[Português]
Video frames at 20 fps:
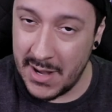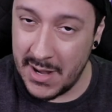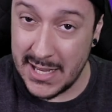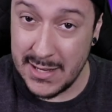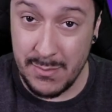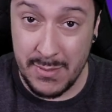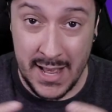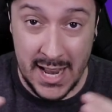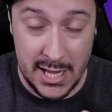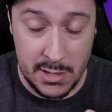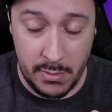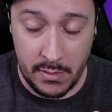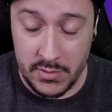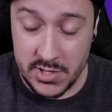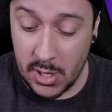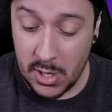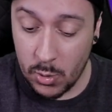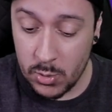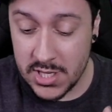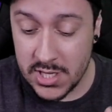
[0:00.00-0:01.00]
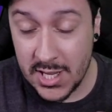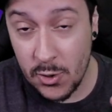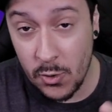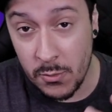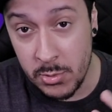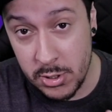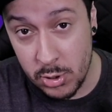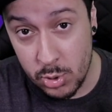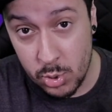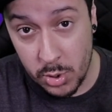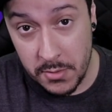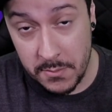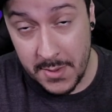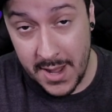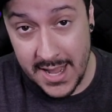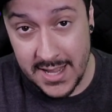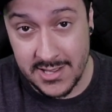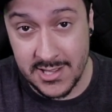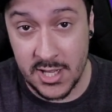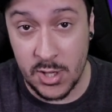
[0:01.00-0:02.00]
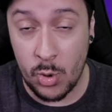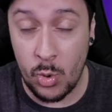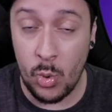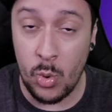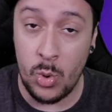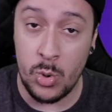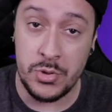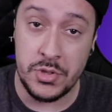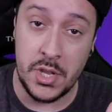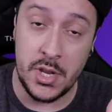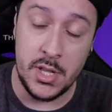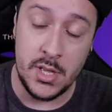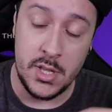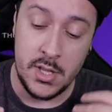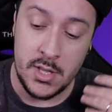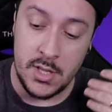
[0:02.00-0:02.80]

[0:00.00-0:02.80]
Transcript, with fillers: mais barato para você conseguir um monitor mais em conta,